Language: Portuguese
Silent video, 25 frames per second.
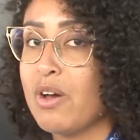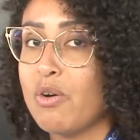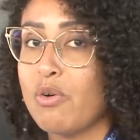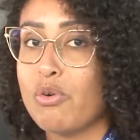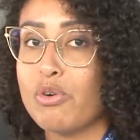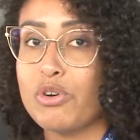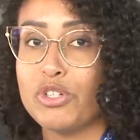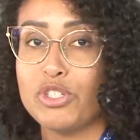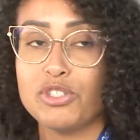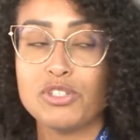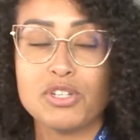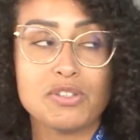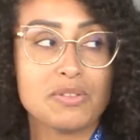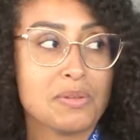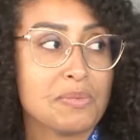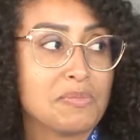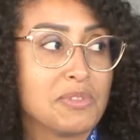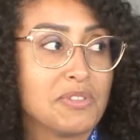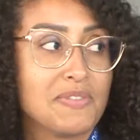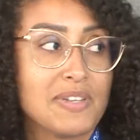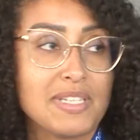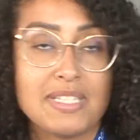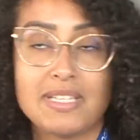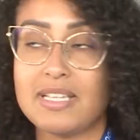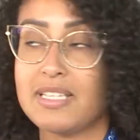Hoje nós
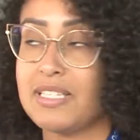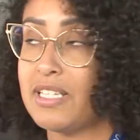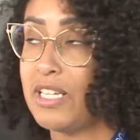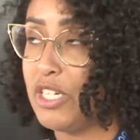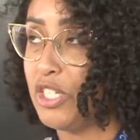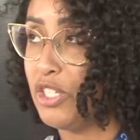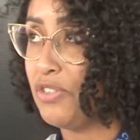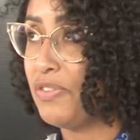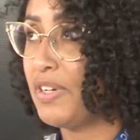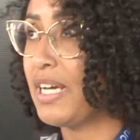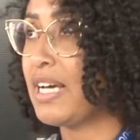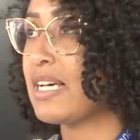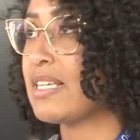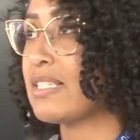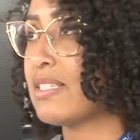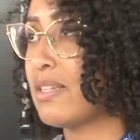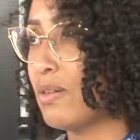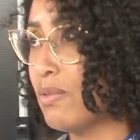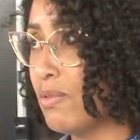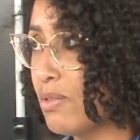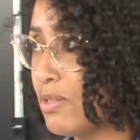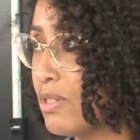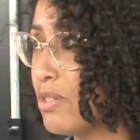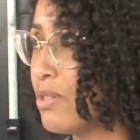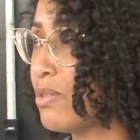vamos fazer a
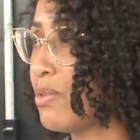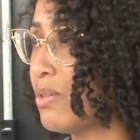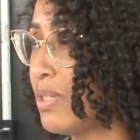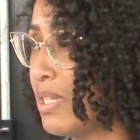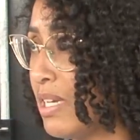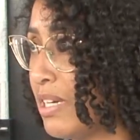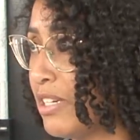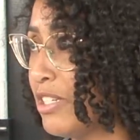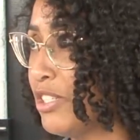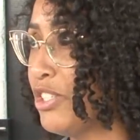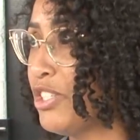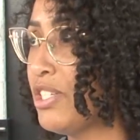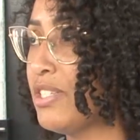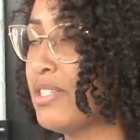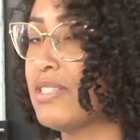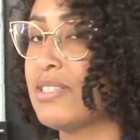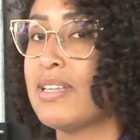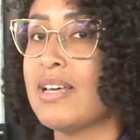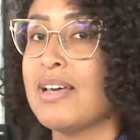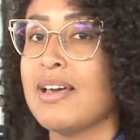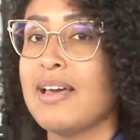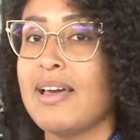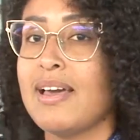certificação dos estudantes.